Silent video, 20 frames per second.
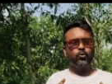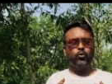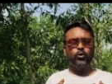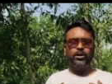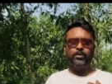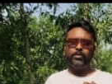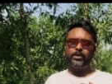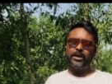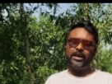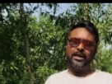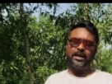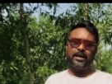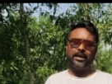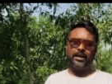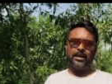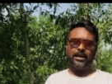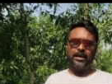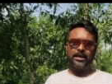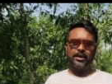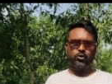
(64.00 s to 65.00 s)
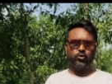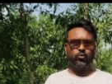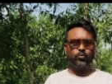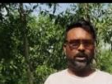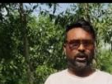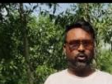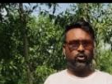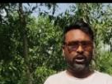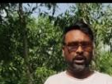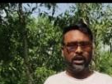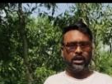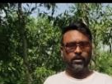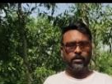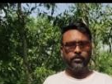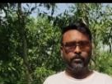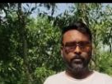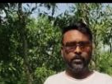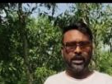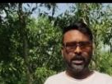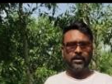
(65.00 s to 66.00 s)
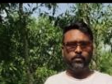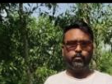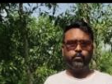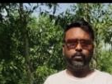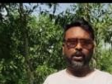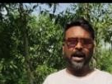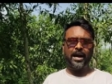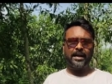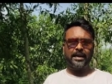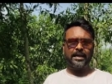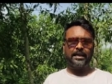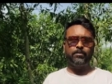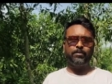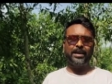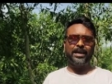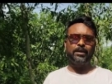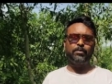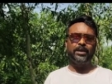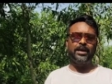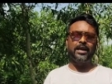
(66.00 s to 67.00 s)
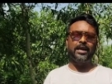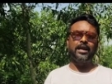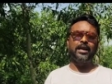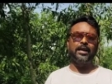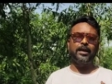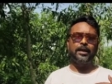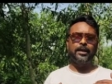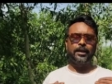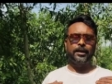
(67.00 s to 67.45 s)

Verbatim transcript: कोई भी कस्टमर को अगर मेरे प्लांट के बारे में अगर